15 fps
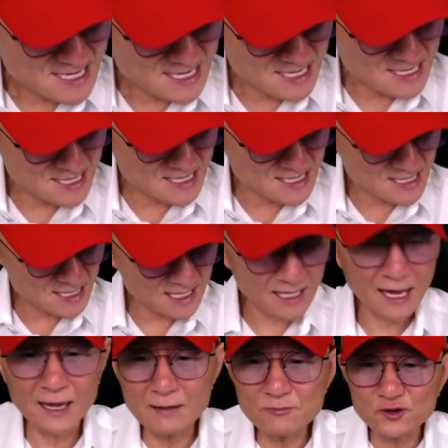에, 예,
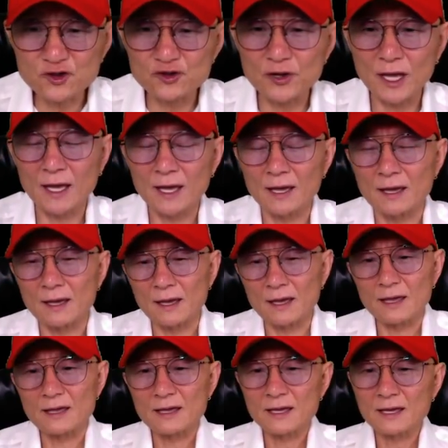게임 중에
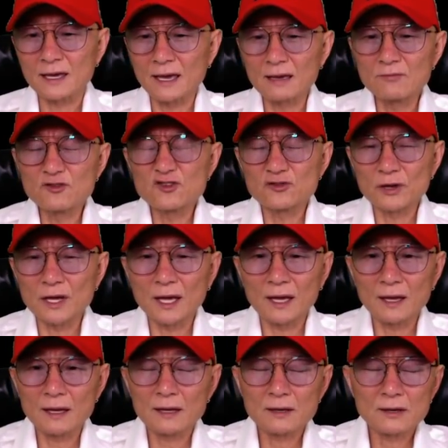게임
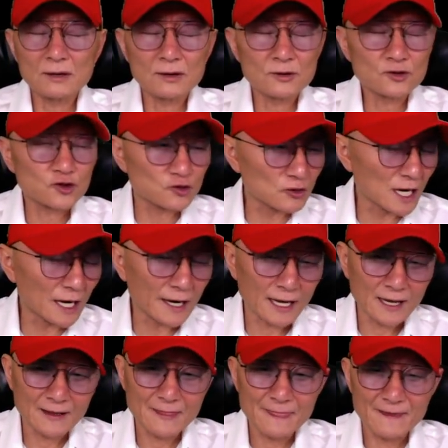중에
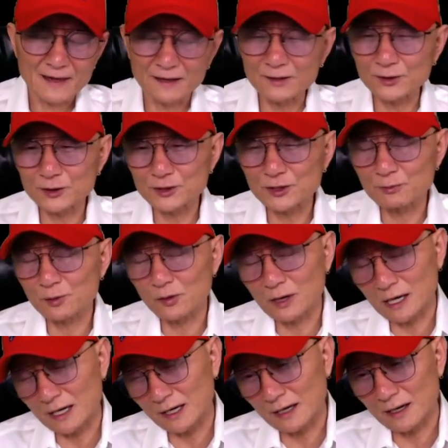중간에 예를 들어서
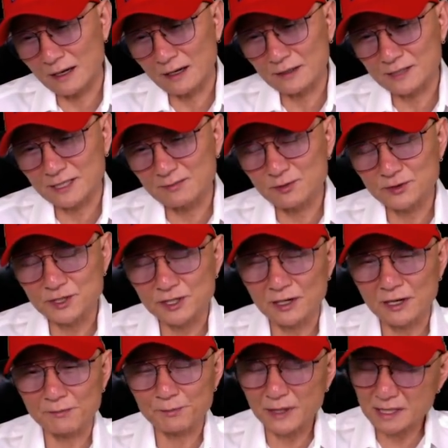뭐가 하나
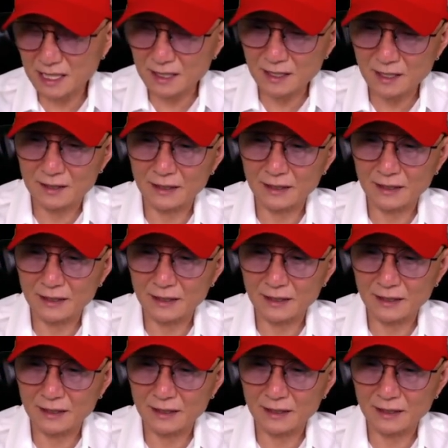승부처가 삑사리가